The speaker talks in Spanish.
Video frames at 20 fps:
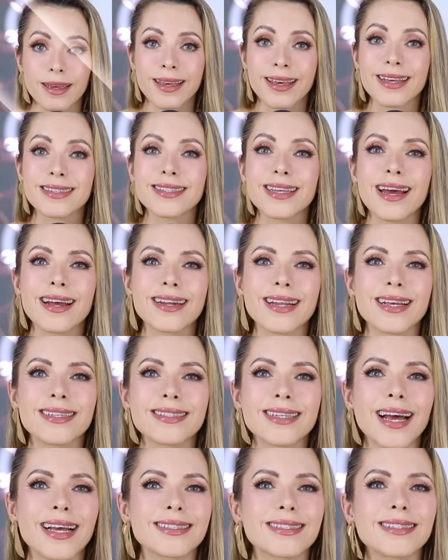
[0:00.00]
Que si
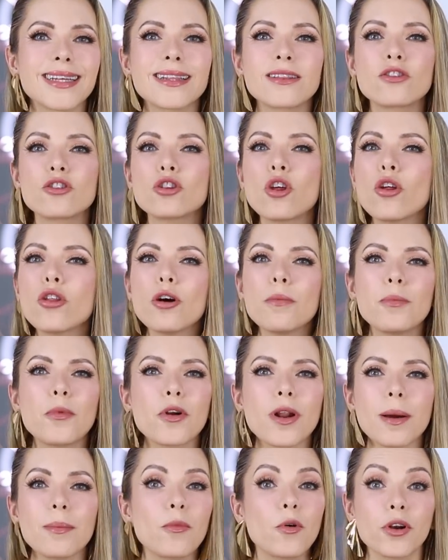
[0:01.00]
arriesgaste todo
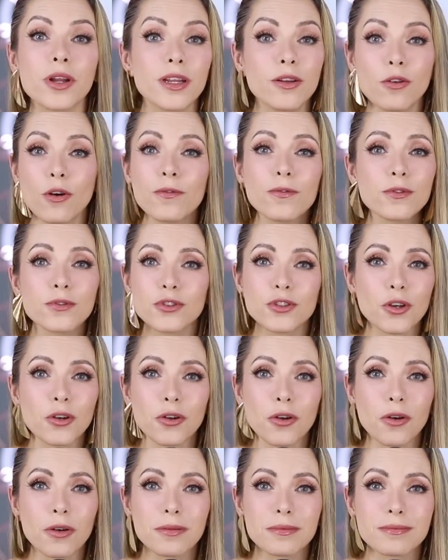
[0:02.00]
por amor y no
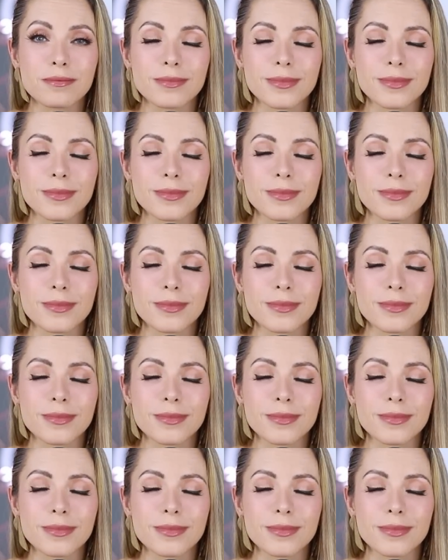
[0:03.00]
funcionó,